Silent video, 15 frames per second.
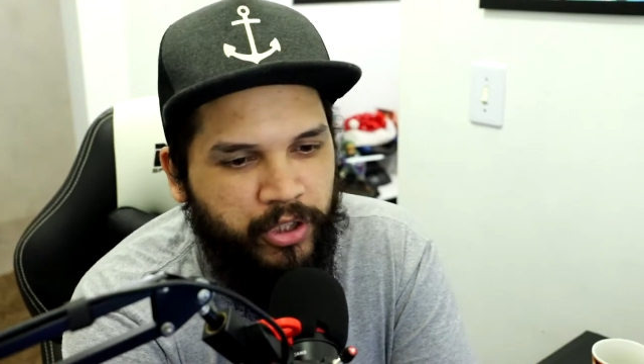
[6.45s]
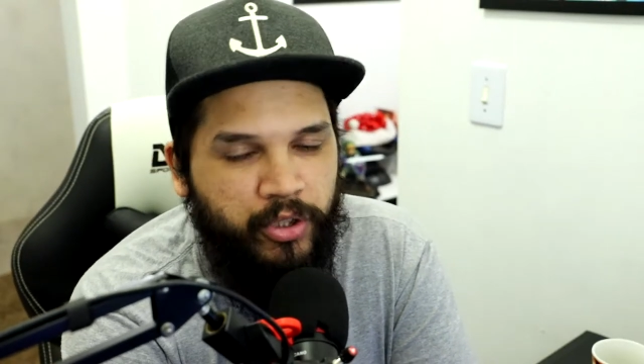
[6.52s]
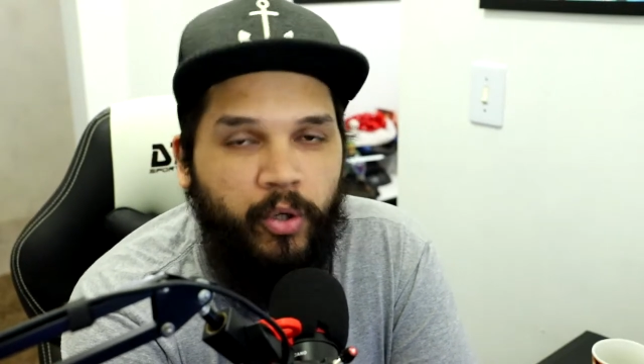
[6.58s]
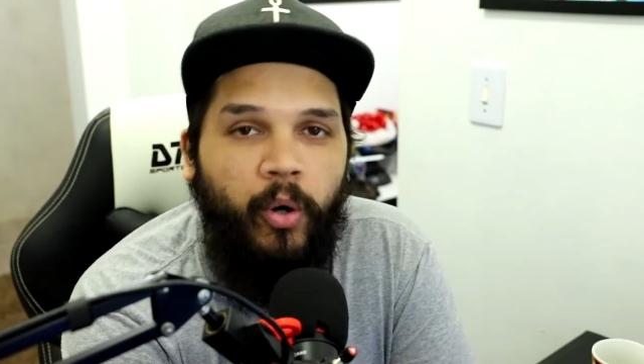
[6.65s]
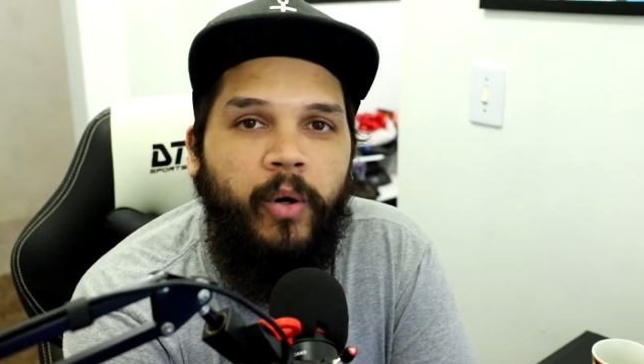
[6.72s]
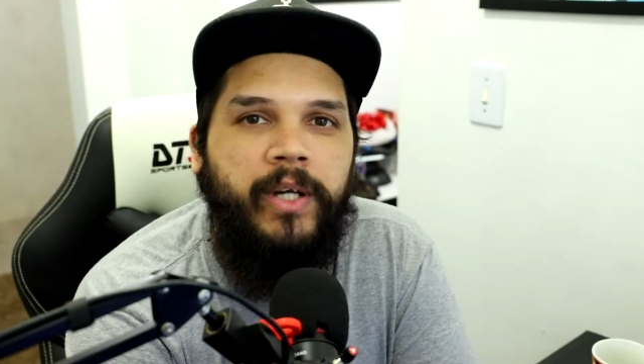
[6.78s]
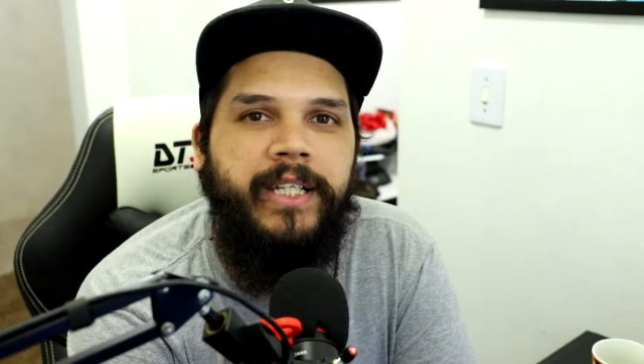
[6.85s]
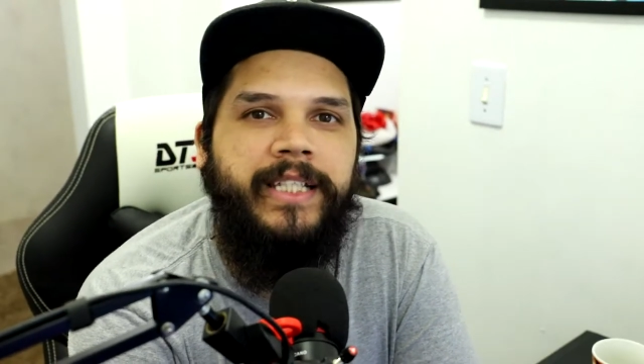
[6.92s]

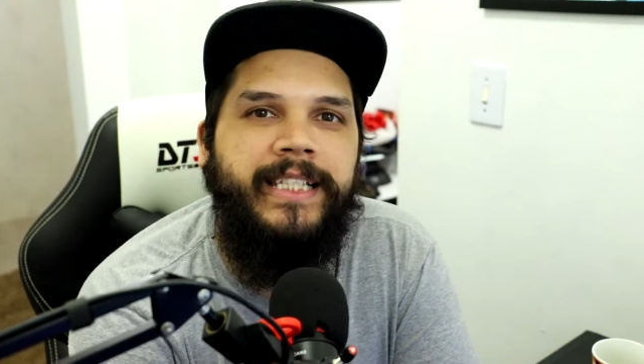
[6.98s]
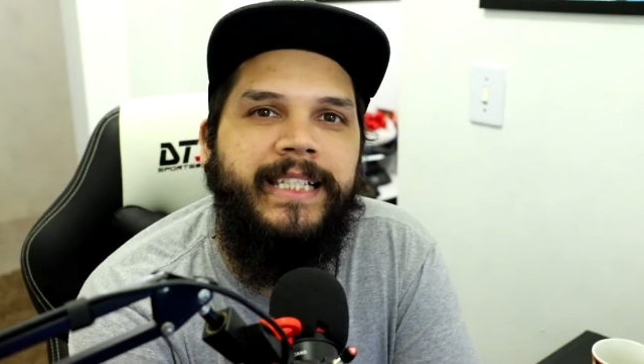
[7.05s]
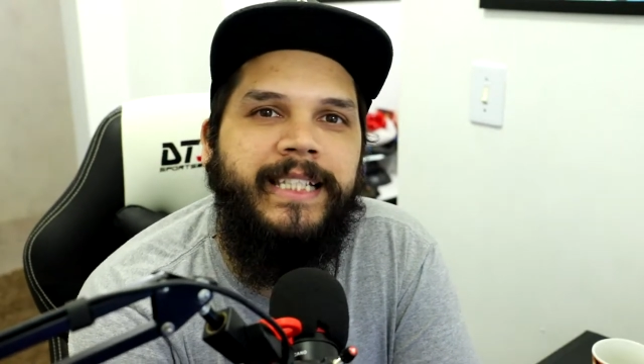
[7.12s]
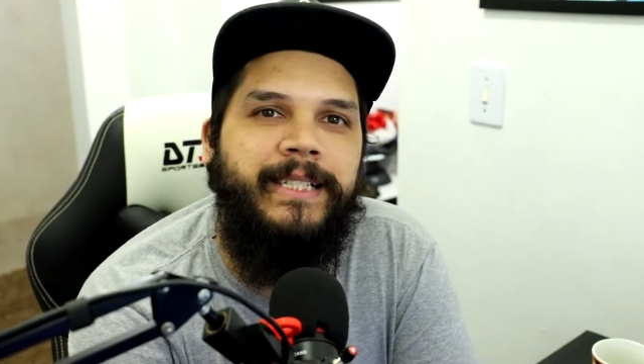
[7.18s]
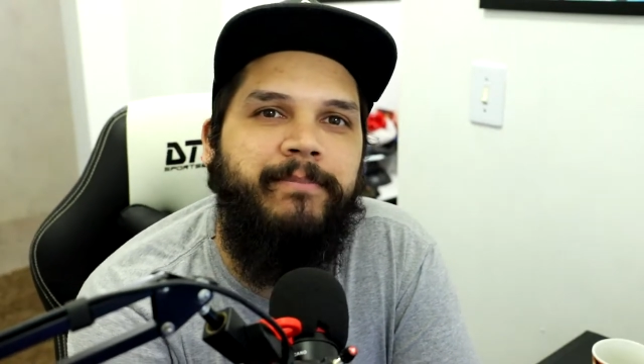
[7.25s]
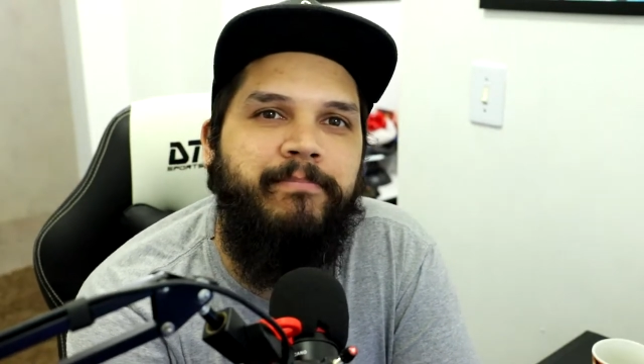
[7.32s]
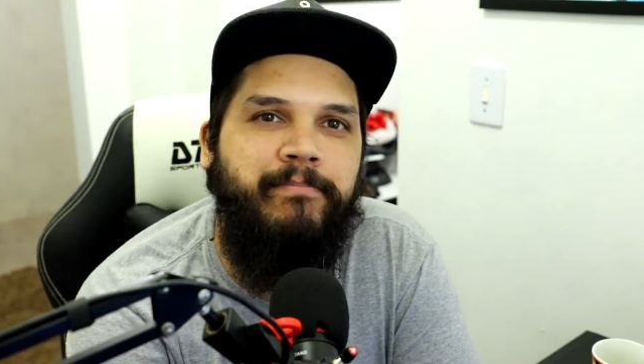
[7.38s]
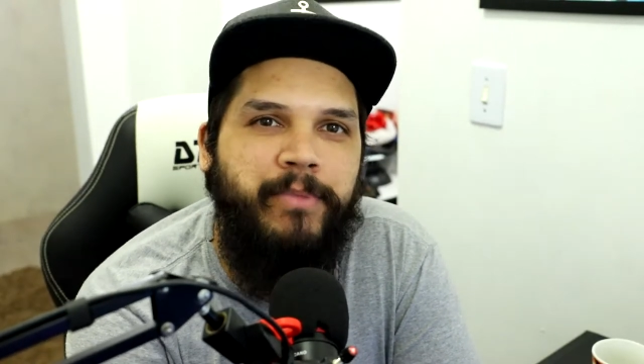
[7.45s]

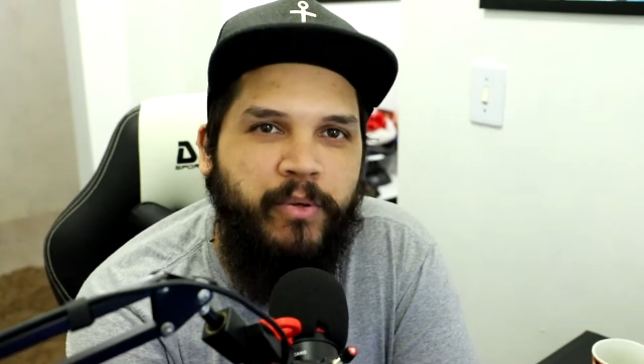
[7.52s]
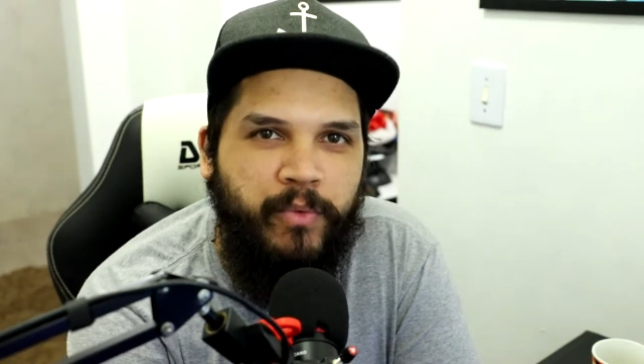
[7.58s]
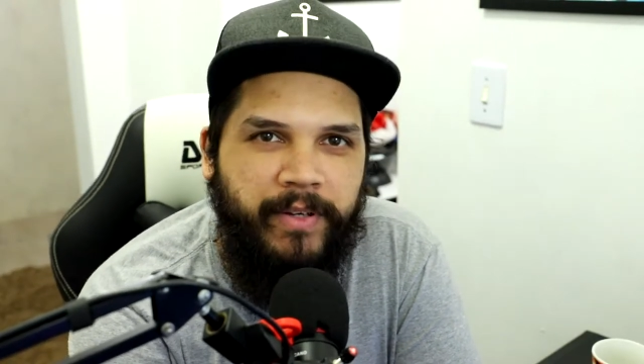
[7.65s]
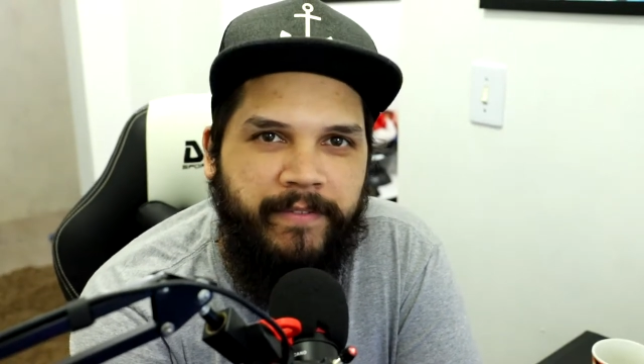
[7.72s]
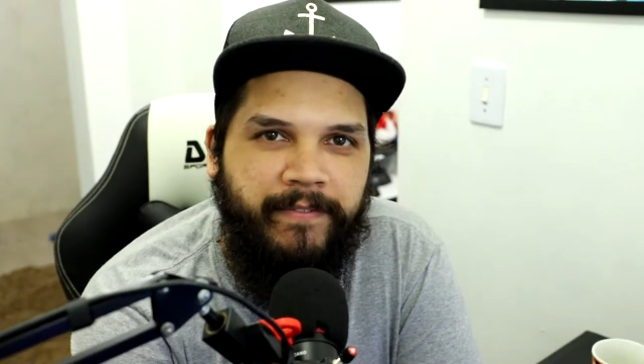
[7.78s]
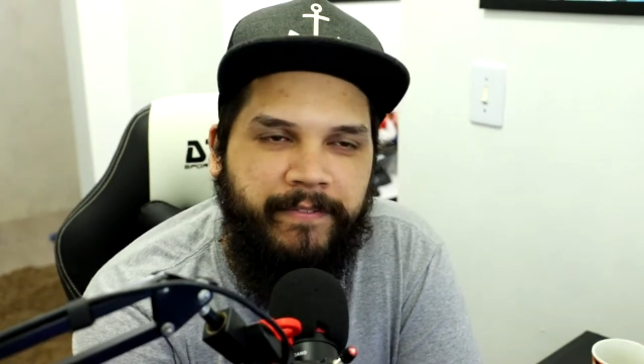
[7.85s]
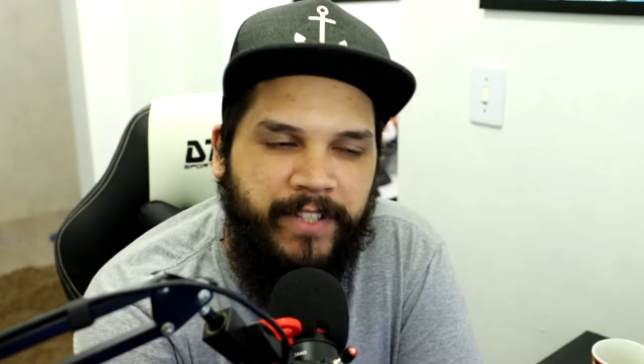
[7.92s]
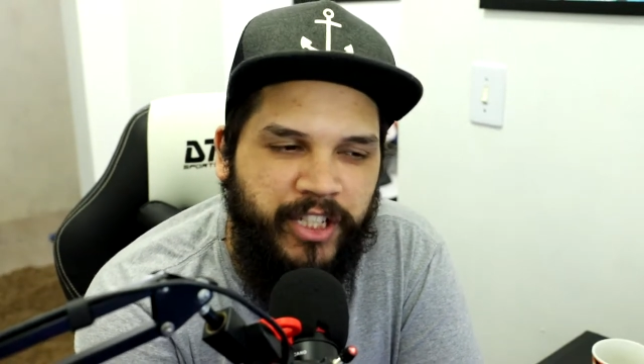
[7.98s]

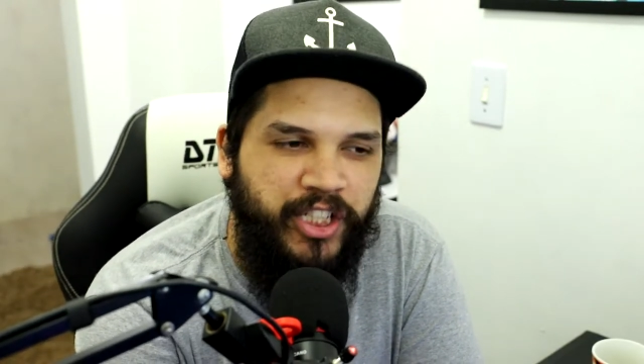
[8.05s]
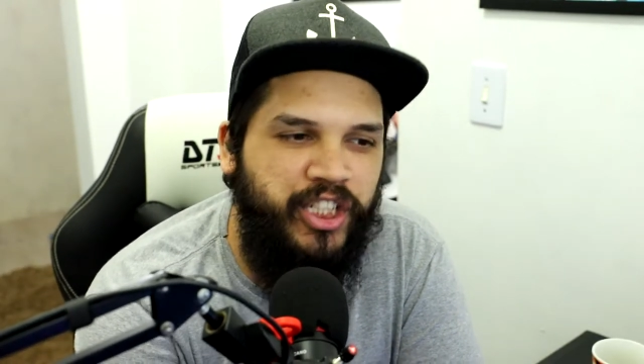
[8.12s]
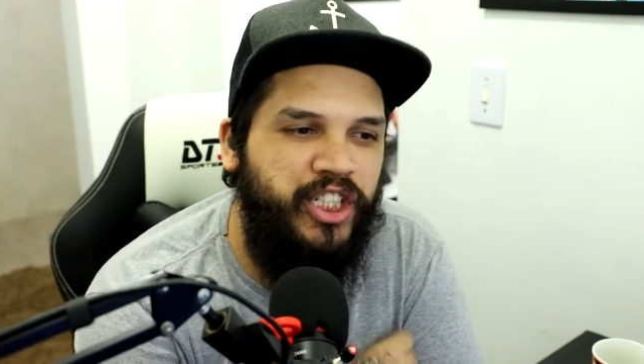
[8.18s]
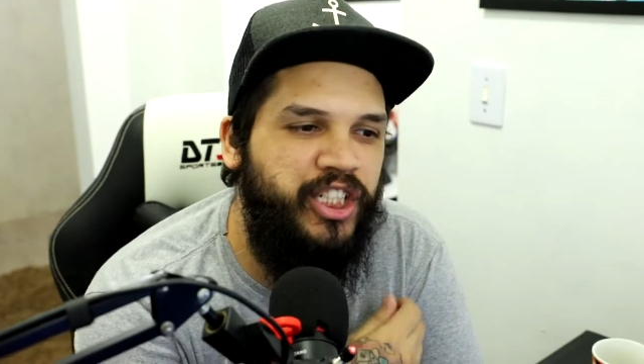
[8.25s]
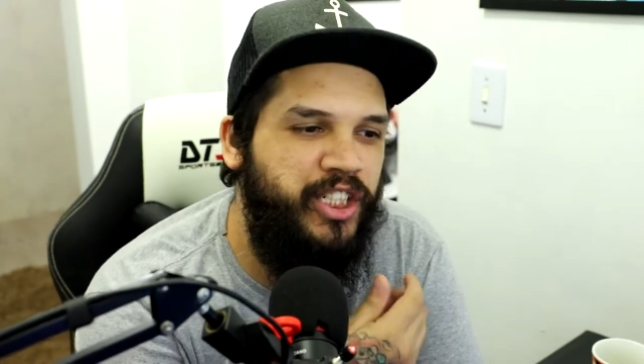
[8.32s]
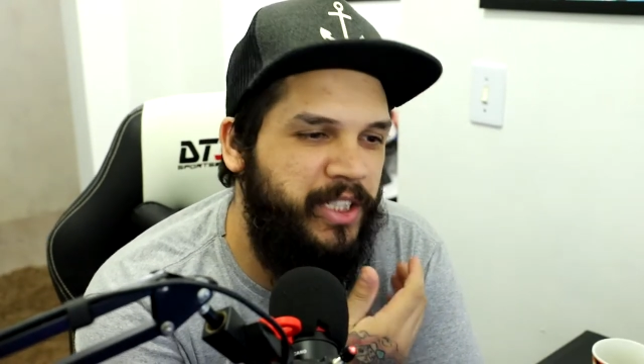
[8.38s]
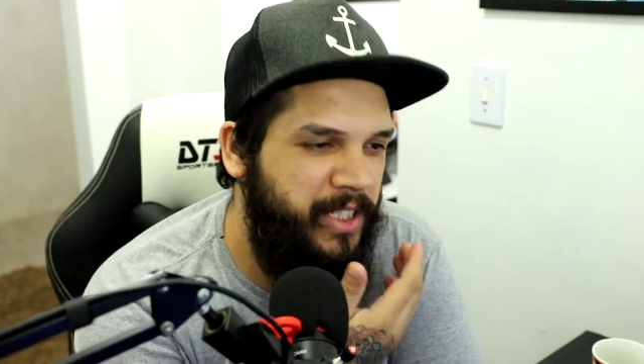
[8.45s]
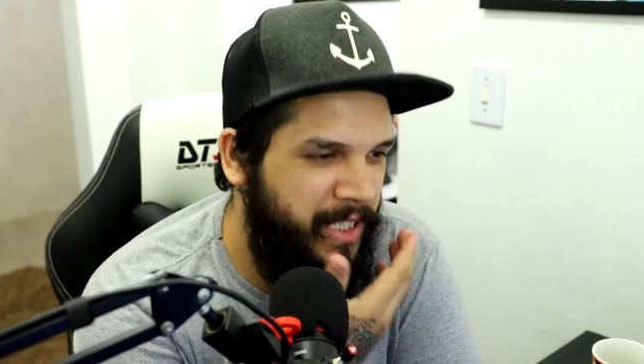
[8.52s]

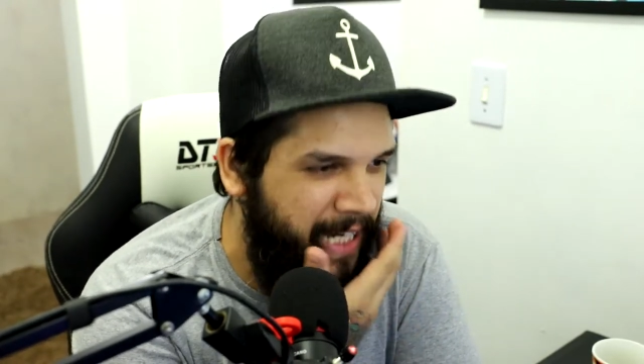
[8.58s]
2020.